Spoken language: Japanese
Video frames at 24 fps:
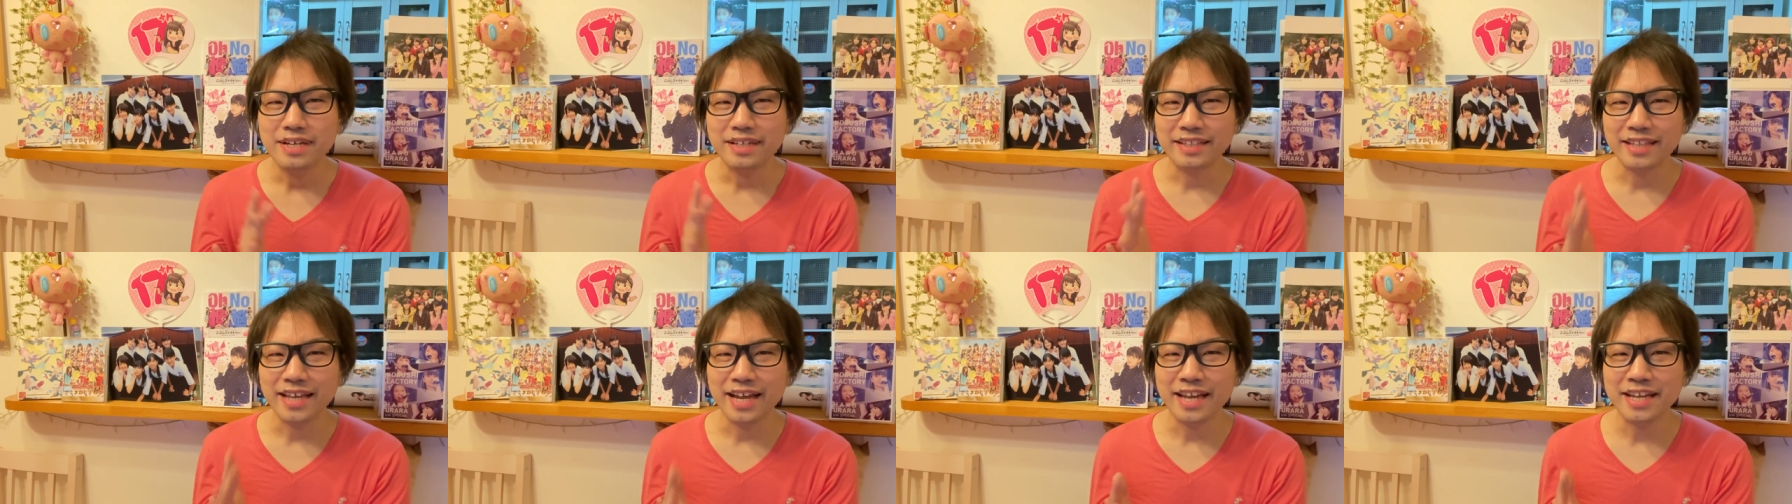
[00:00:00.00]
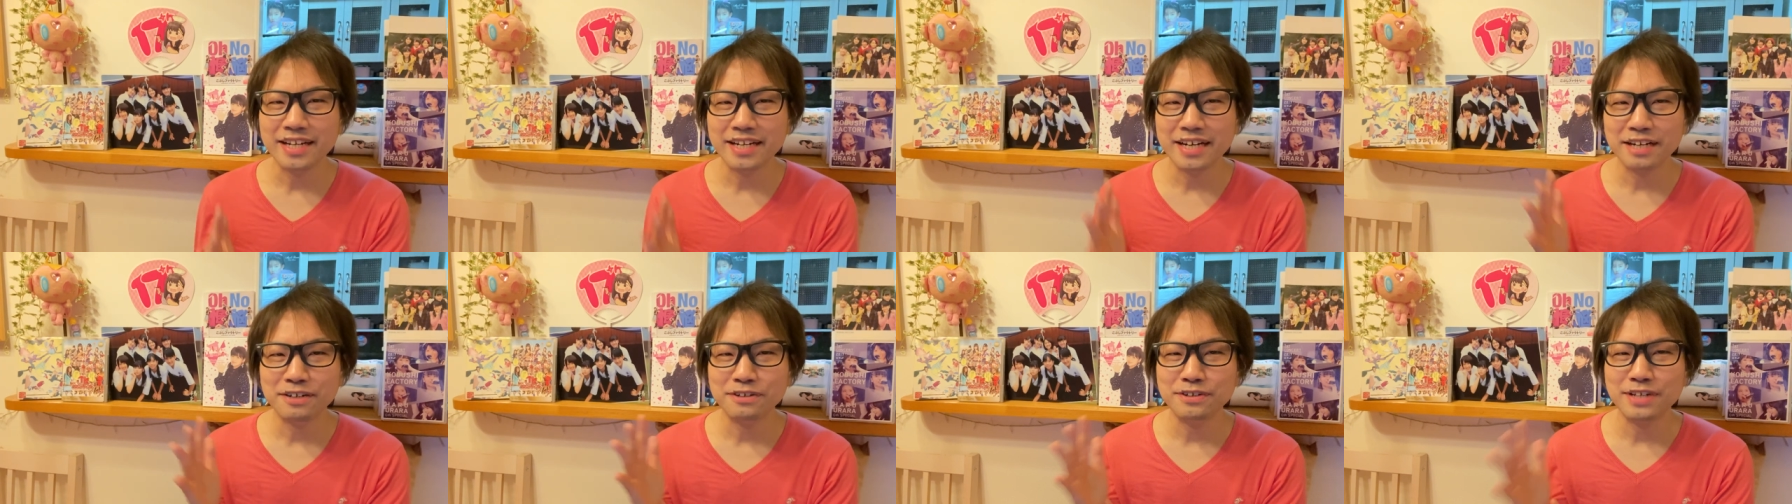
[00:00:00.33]

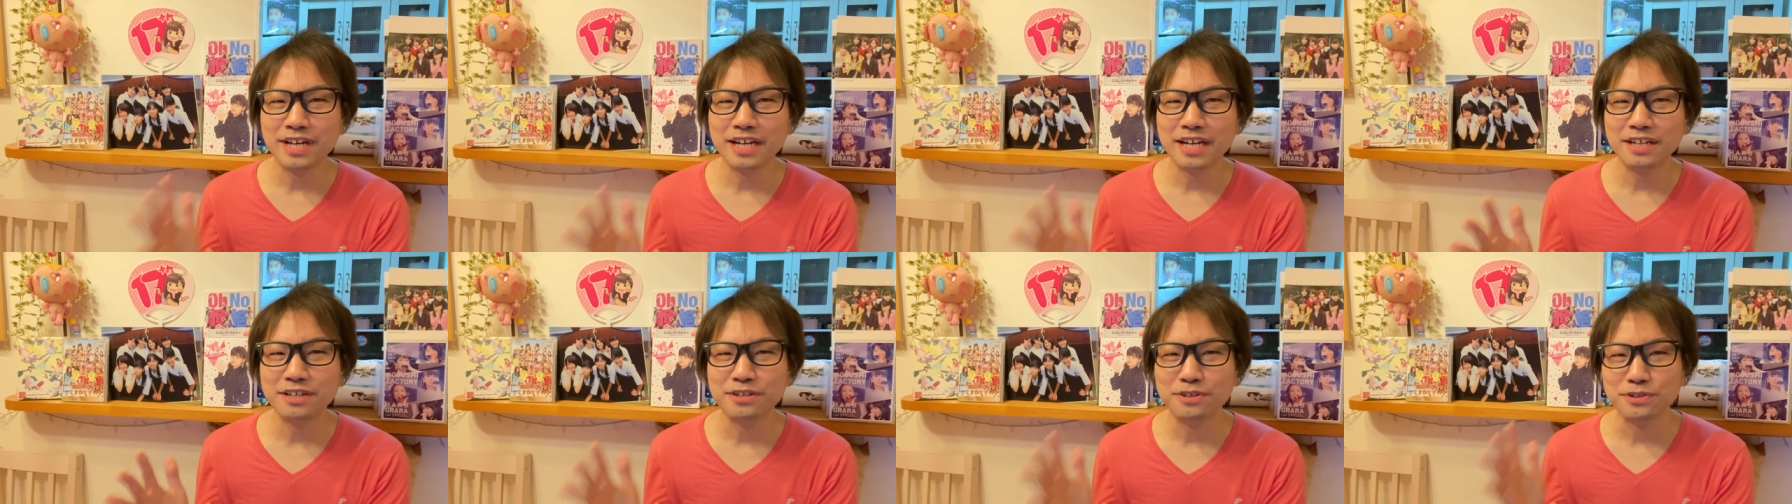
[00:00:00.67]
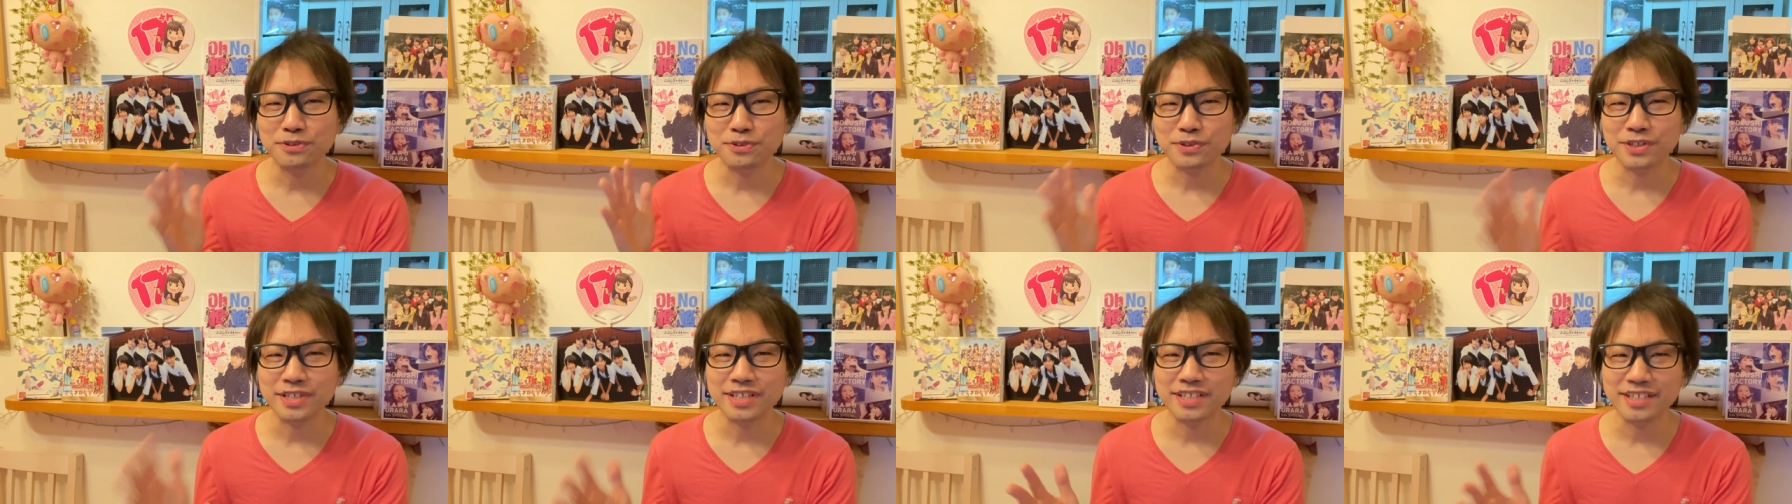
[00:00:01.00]
大学野球
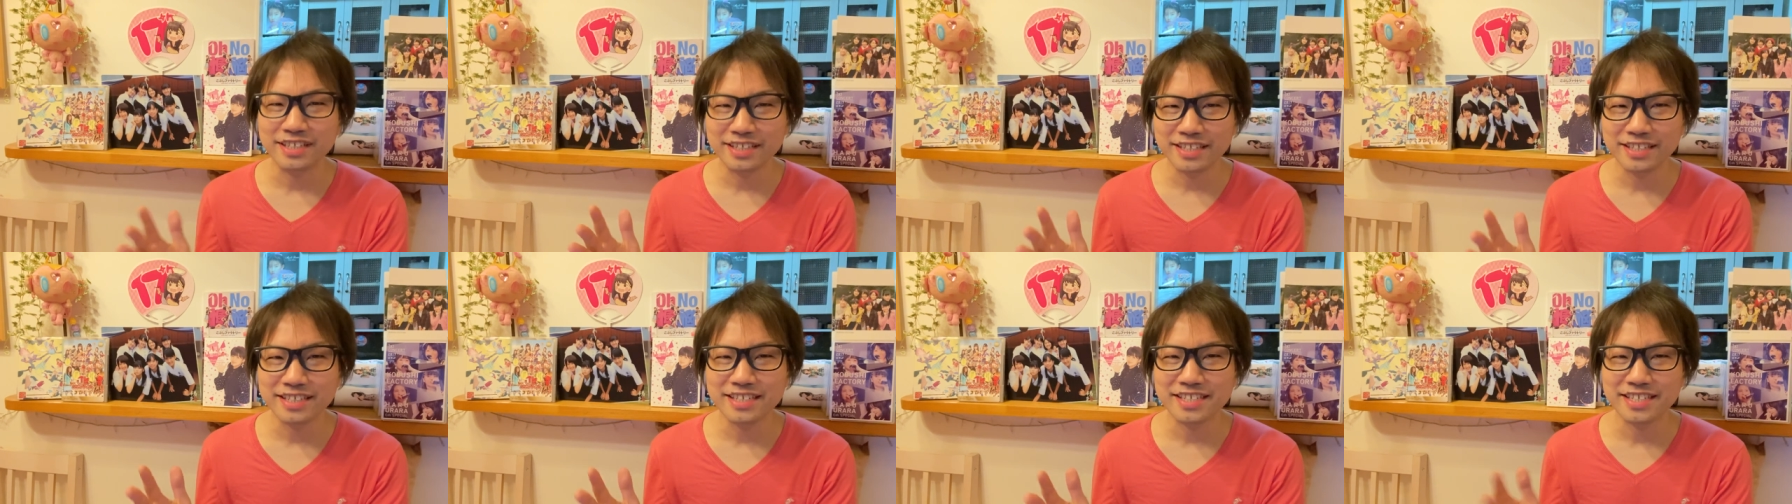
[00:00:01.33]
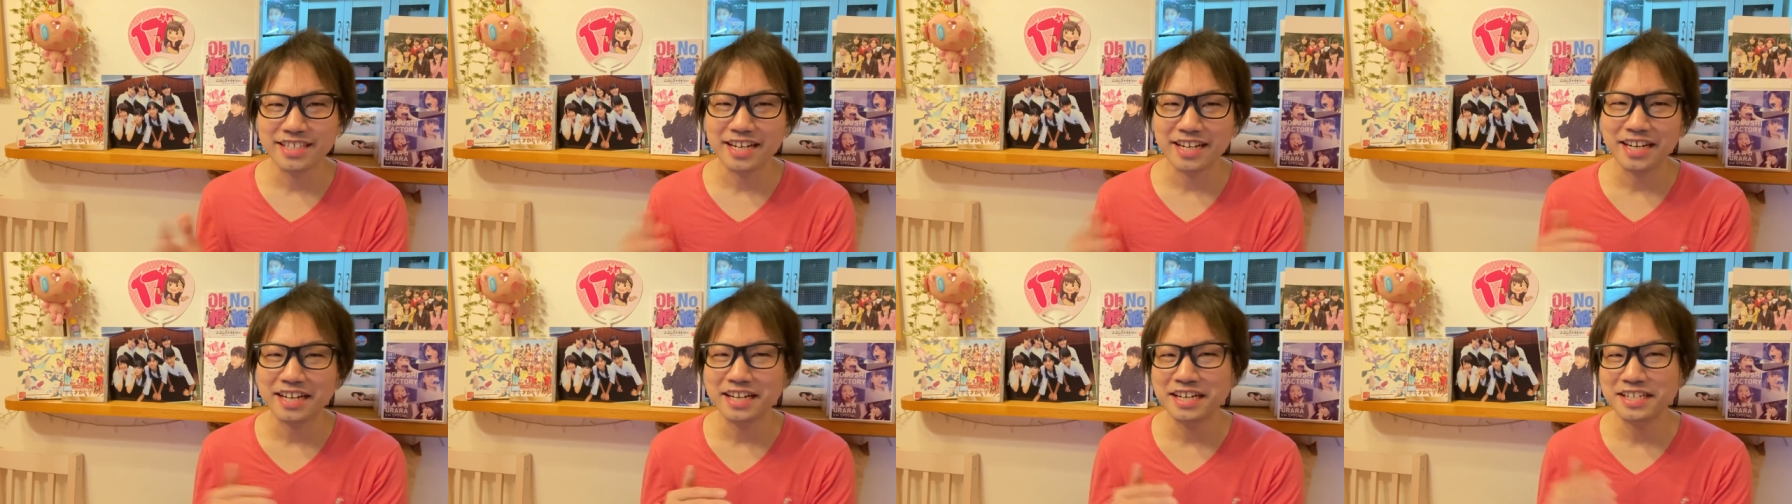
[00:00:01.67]
のギリギリ、
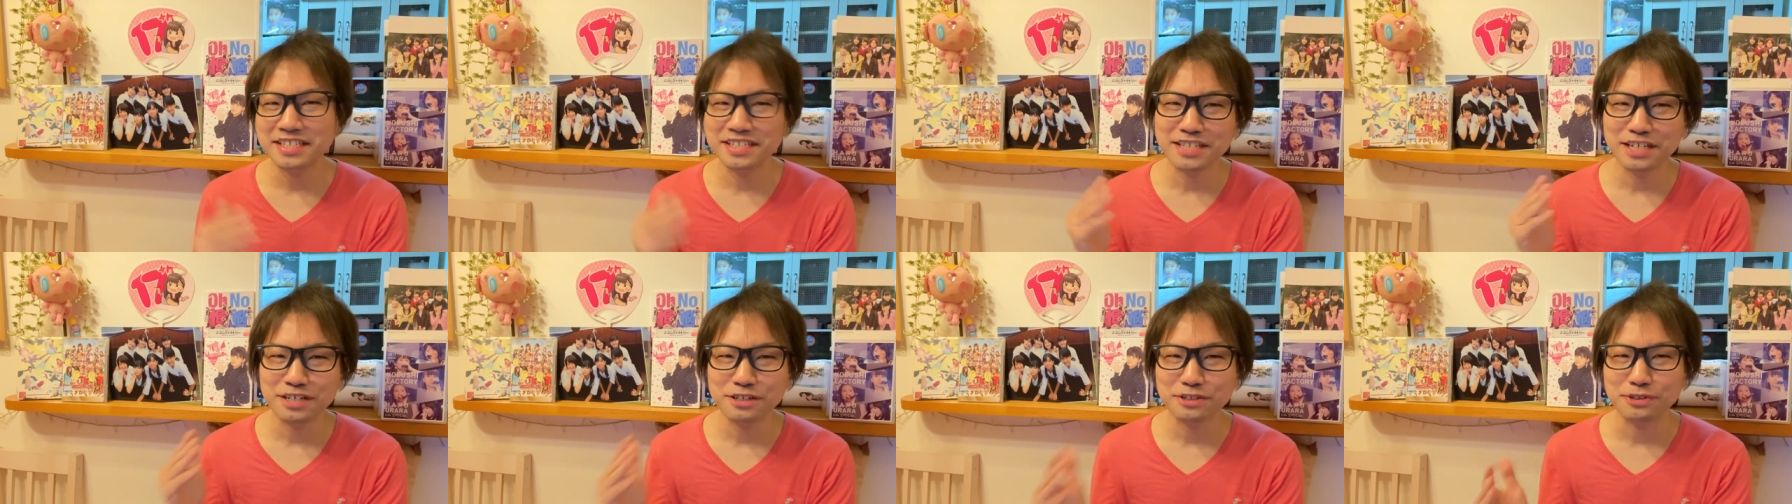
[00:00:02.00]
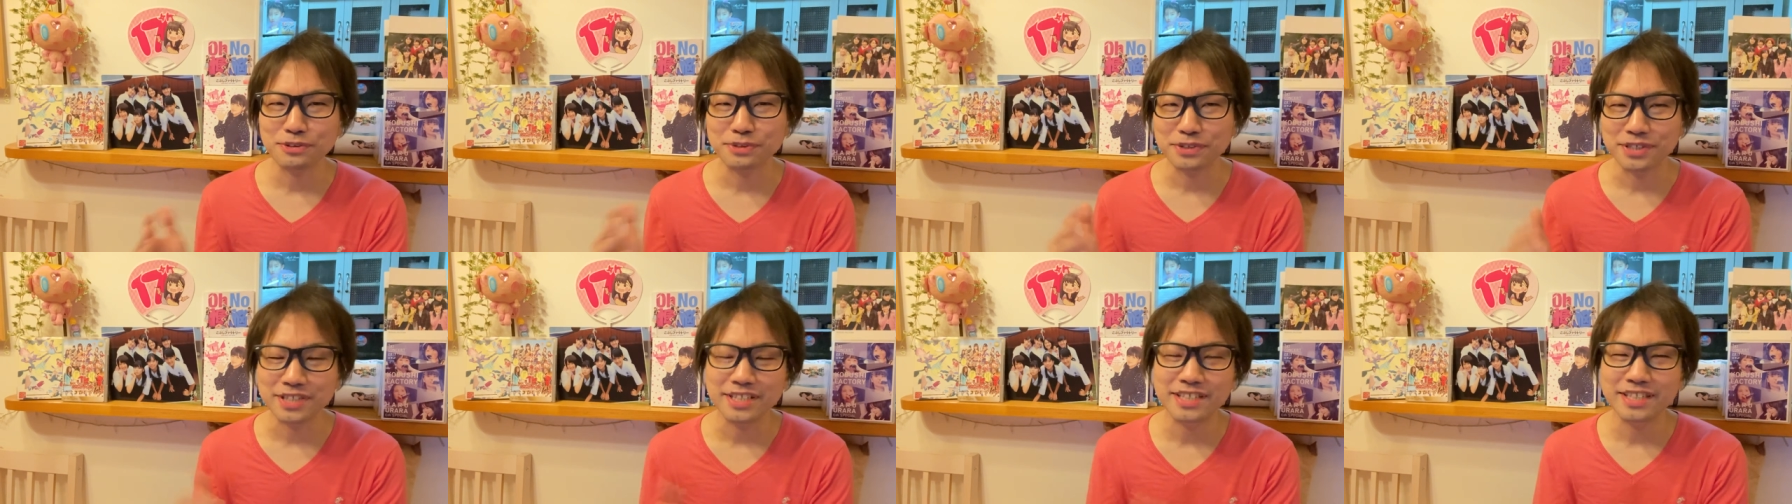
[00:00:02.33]
社会人野球
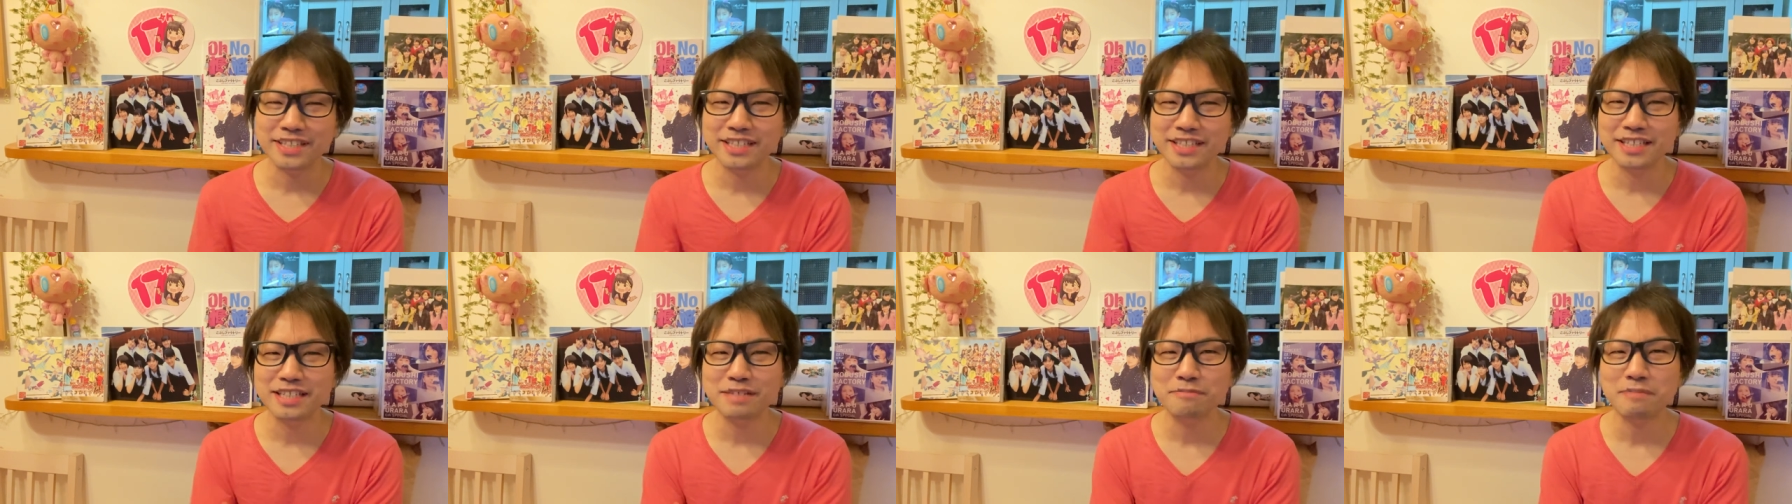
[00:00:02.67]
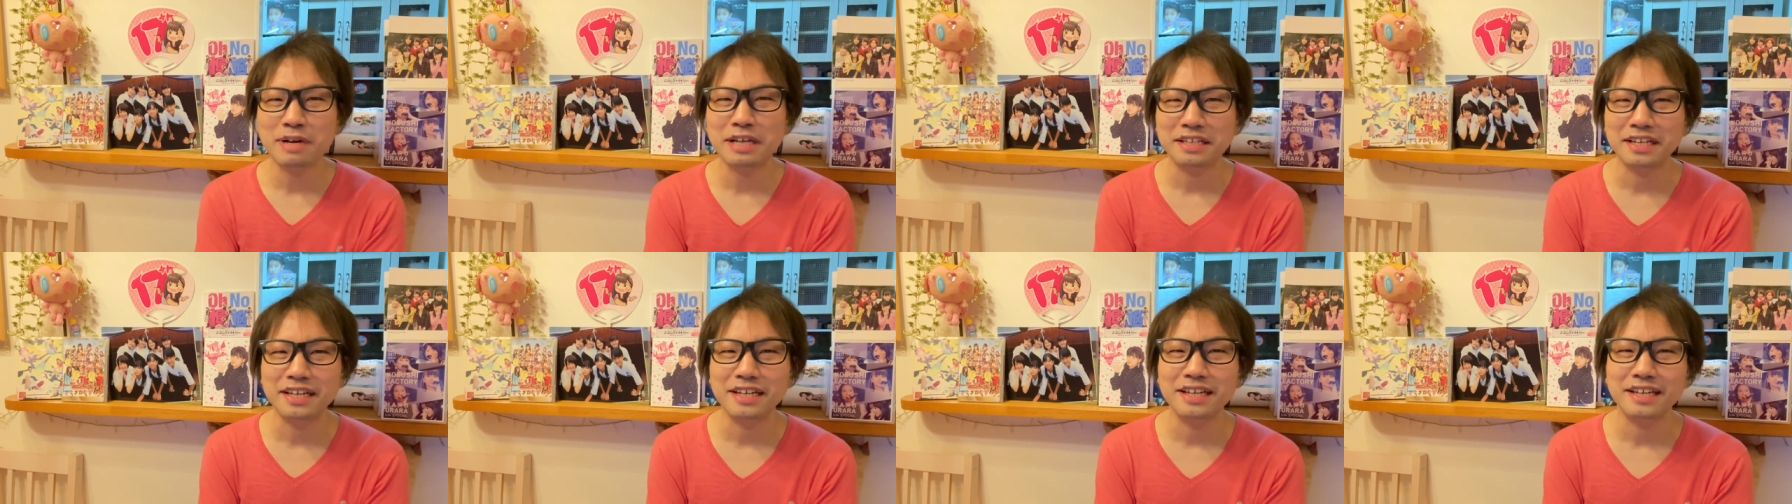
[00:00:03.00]
のギリギリ
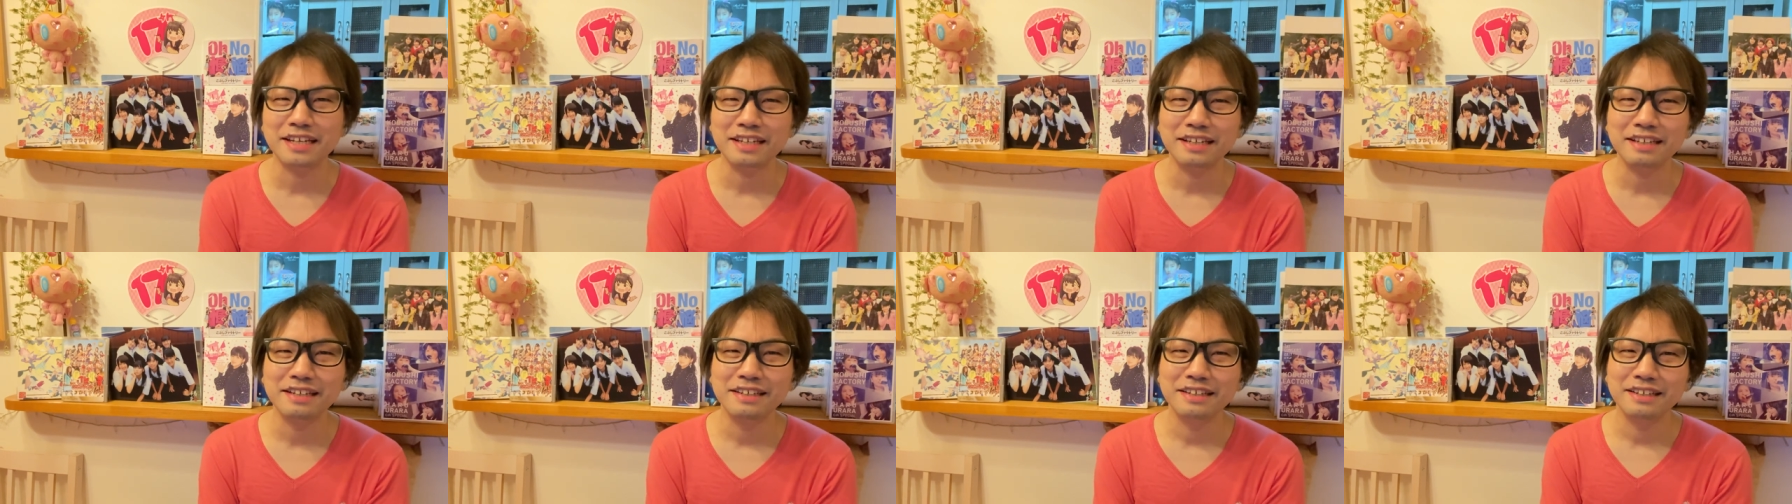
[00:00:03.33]
まで